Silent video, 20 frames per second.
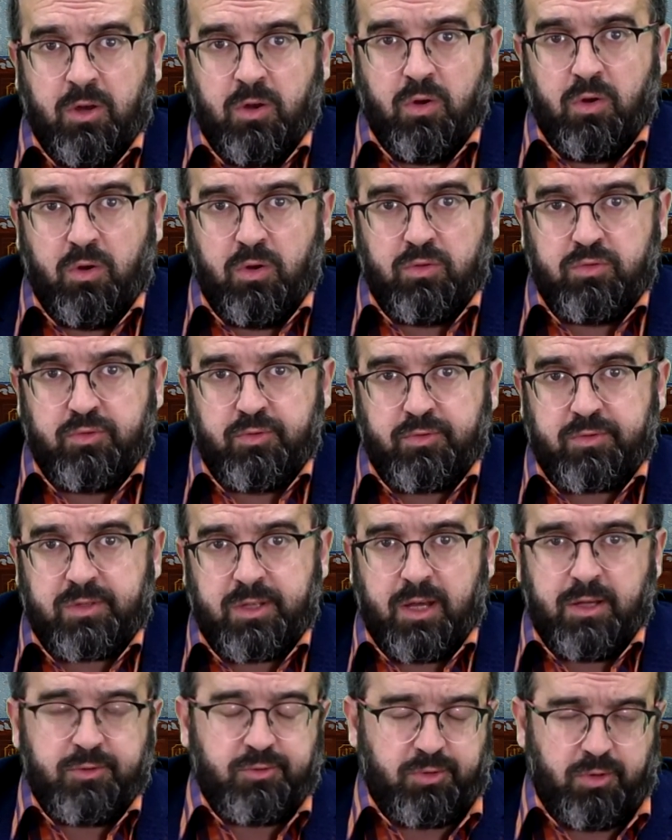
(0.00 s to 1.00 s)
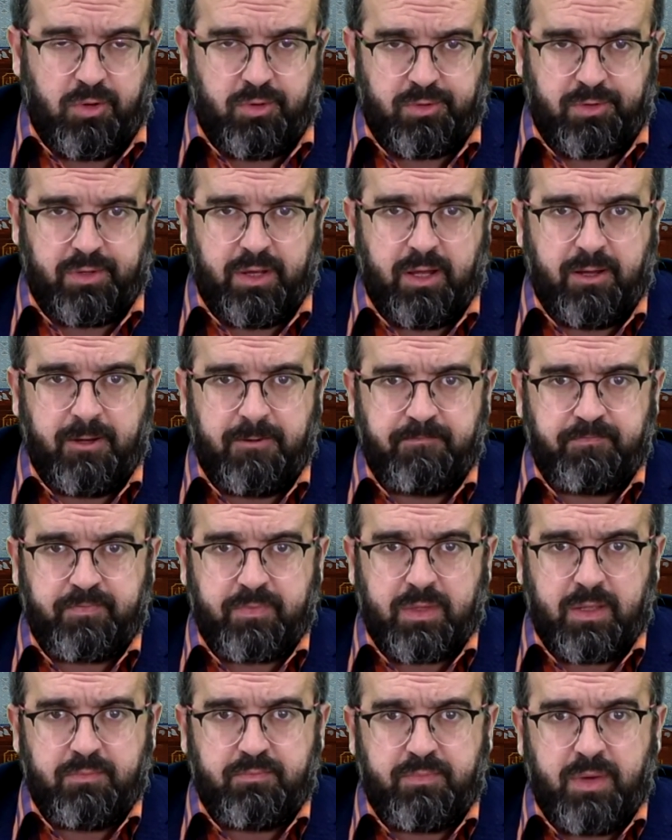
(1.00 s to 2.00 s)
Öldükten sonra
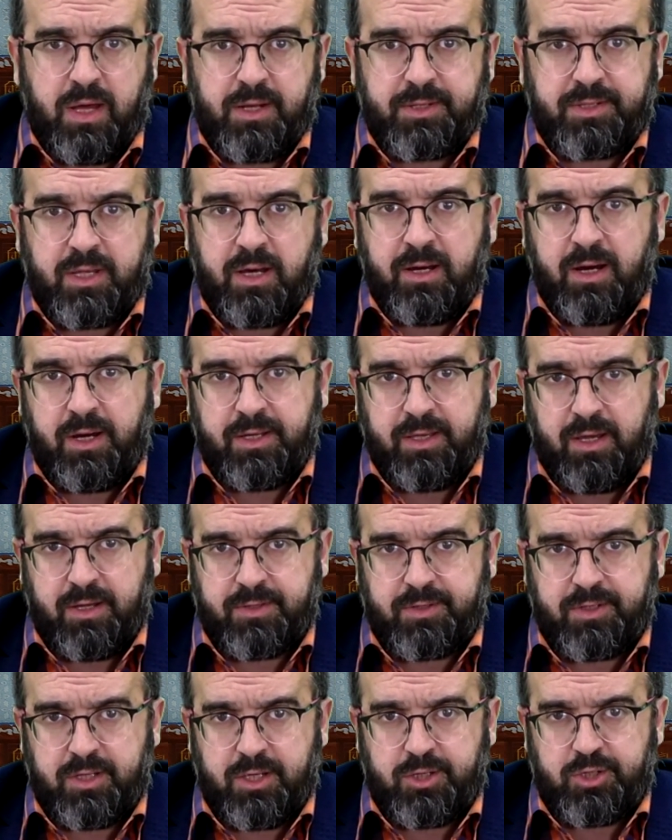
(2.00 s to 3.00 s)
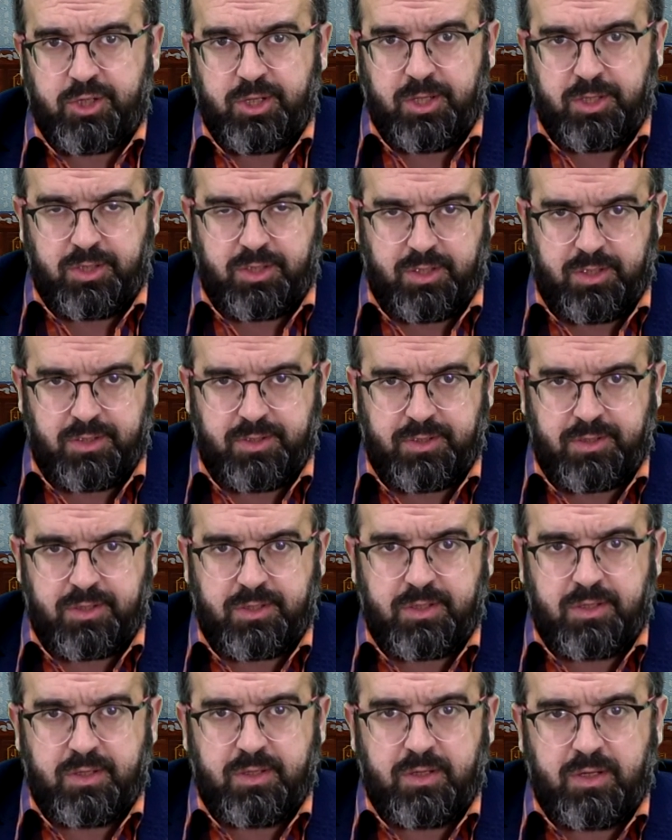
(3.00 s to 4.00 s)
berzah hayatı
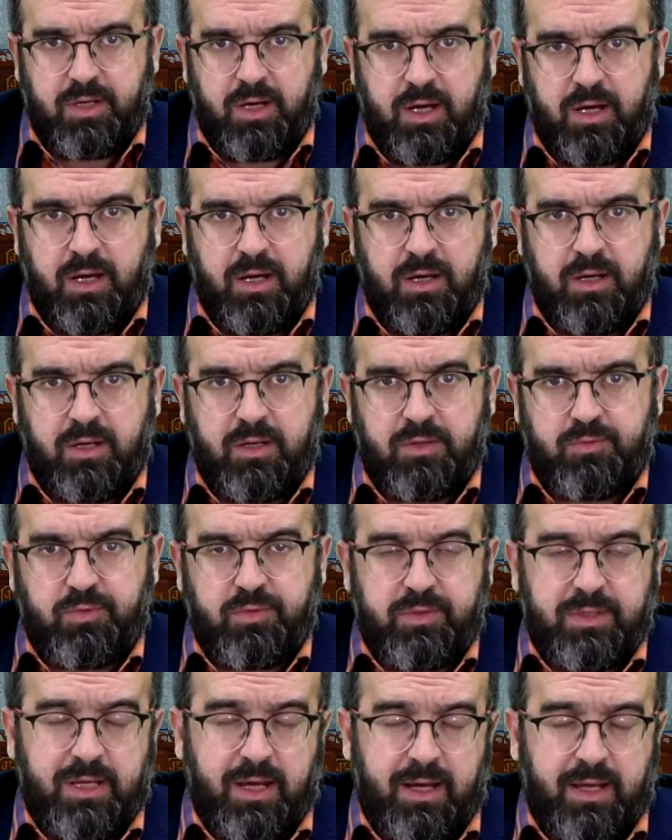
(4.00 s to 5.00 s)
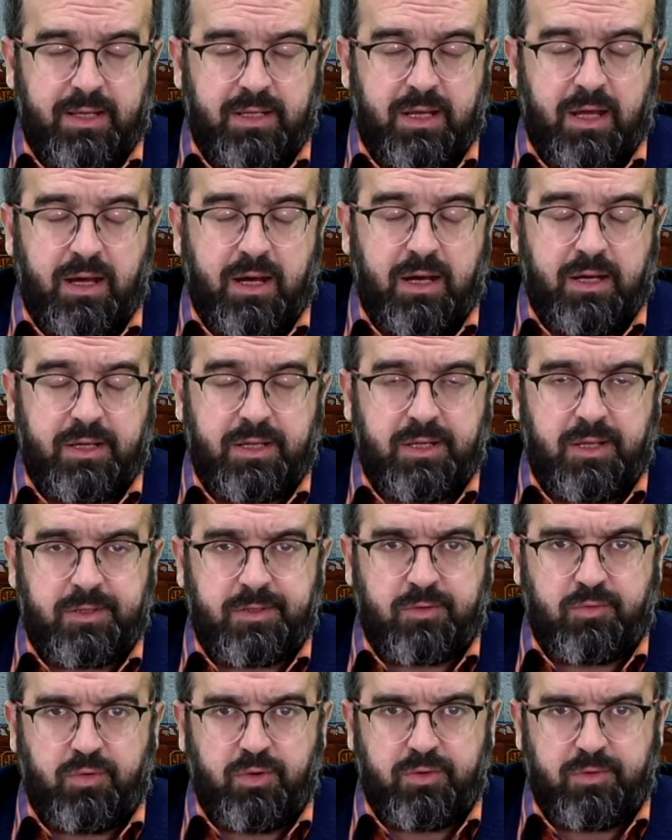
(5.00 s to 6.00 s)
yaşayacağız. Dünya ile
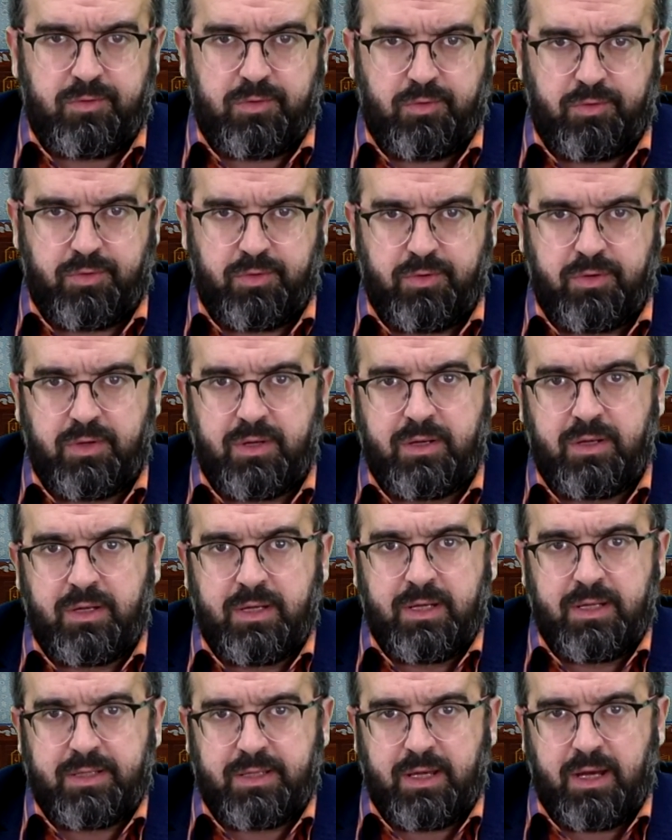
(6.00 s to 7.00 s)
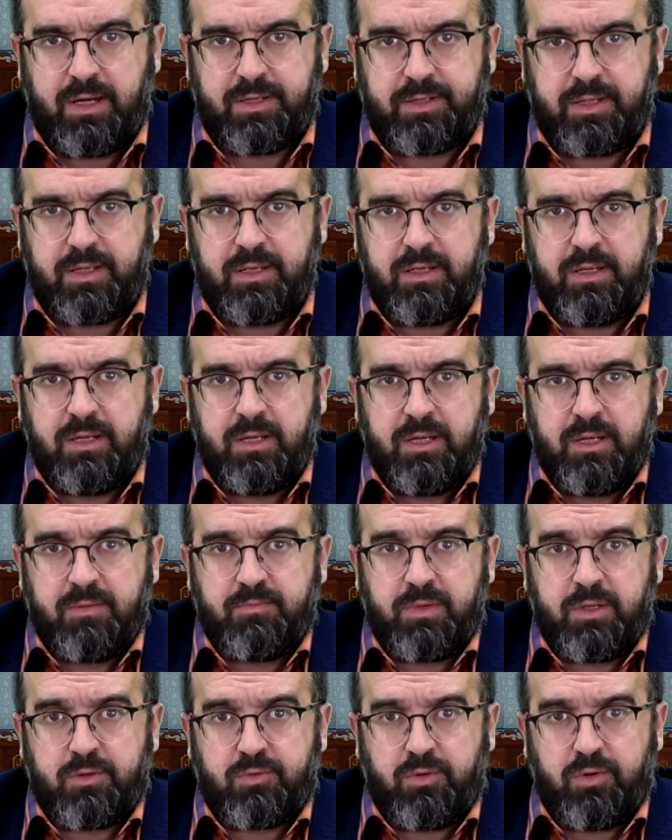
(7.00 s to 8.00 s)
ahiret koridoru yani
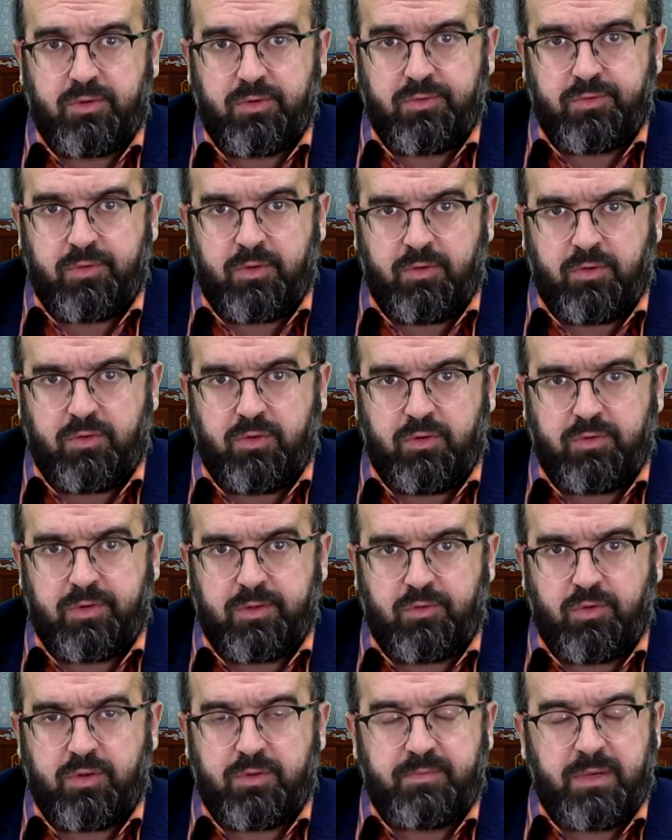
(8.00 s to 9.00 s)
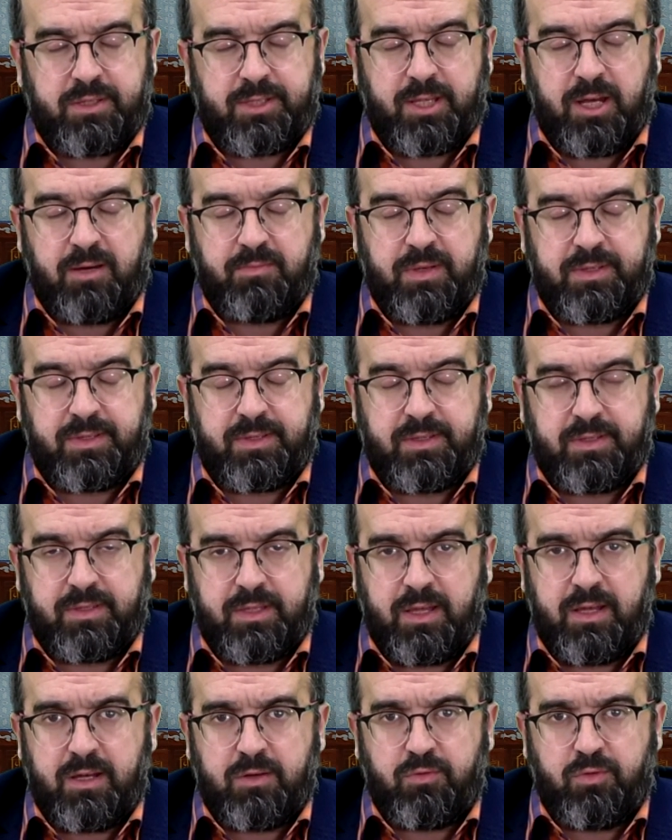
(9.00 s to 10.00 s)
bir koridor, koridor
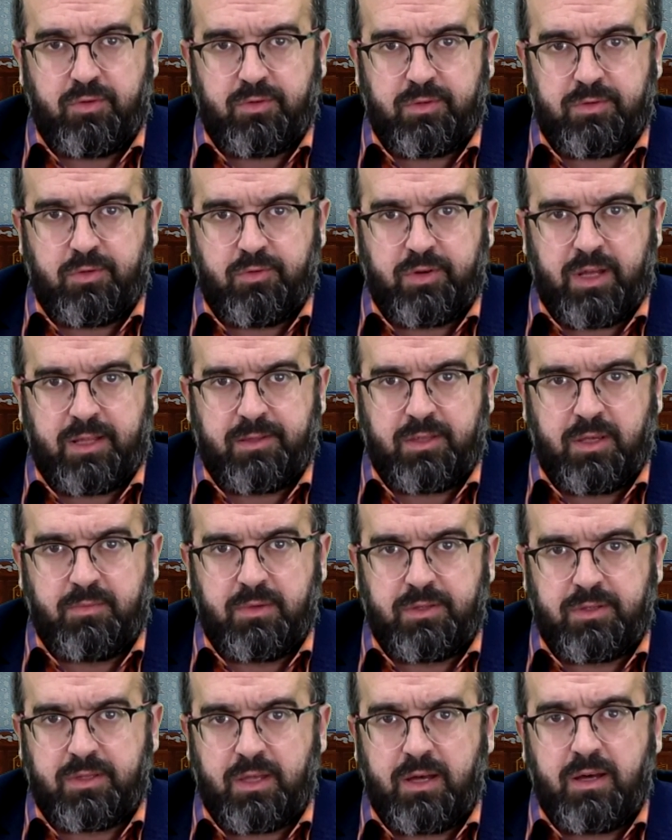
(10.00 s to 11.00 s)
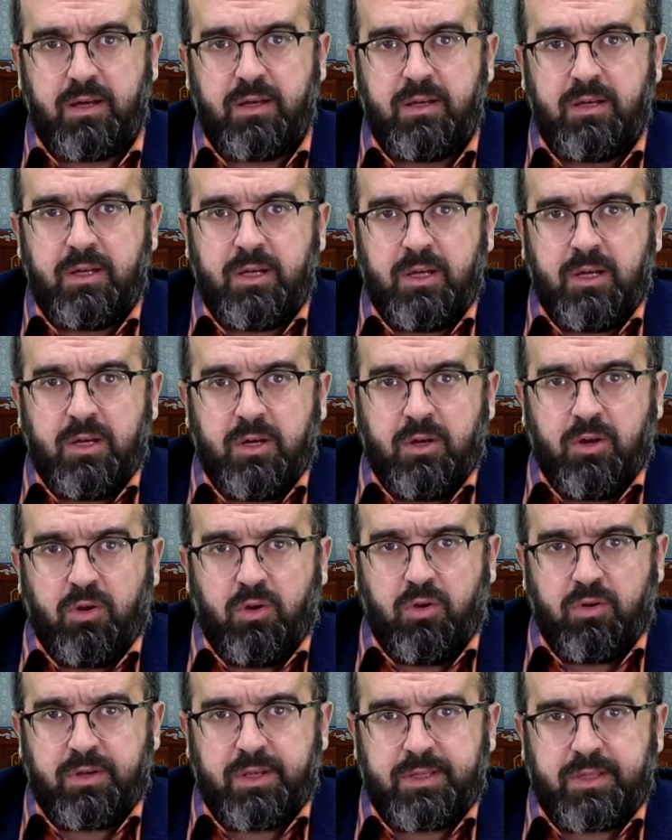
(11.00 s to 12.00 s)
mesabesinde, koridor anlamında.
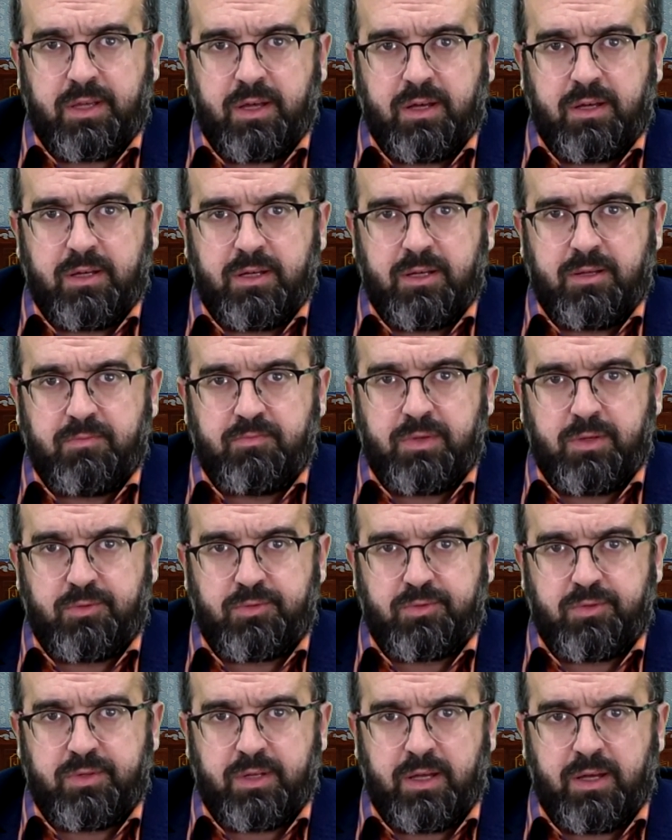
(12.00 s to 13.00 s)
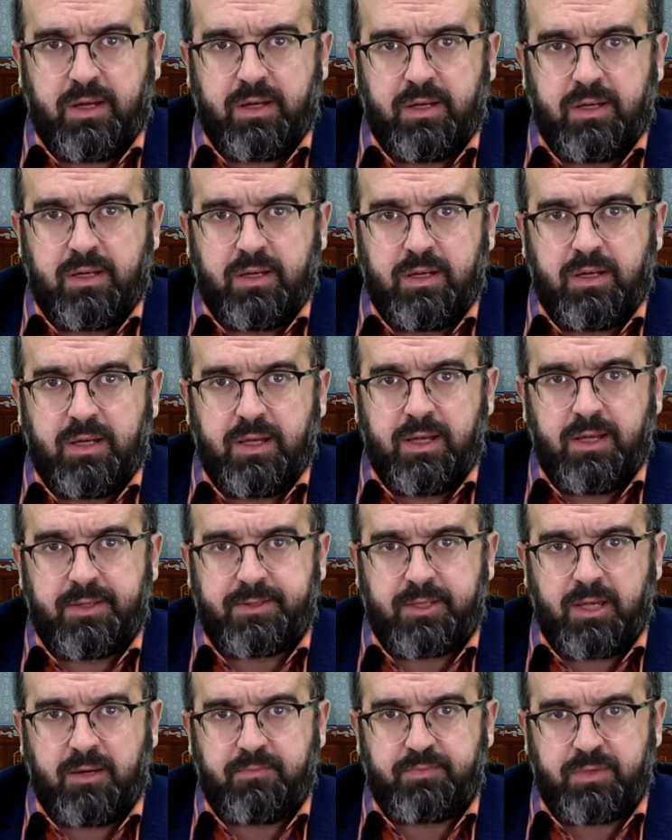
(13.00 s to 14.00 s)
Orada bir süre
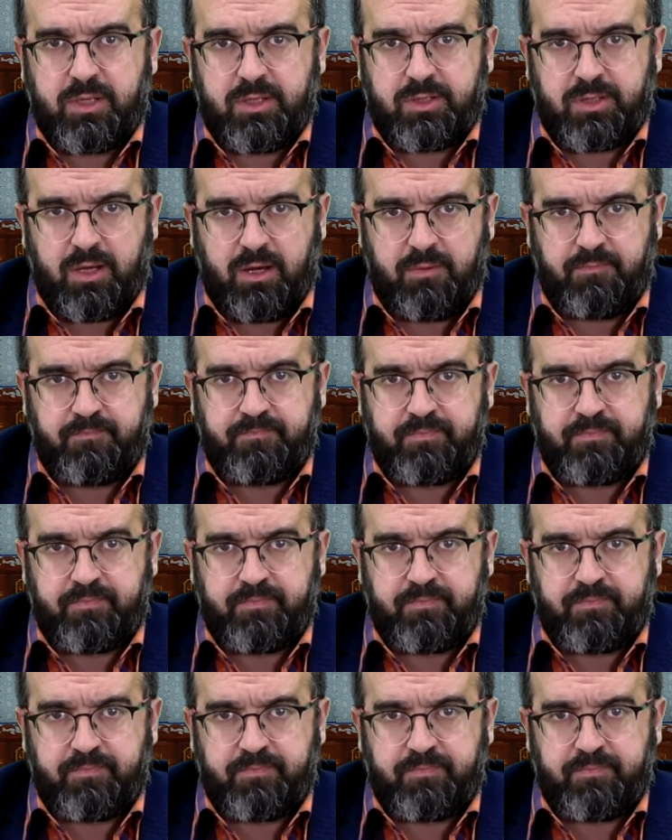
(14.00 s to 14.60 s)
hesap kitap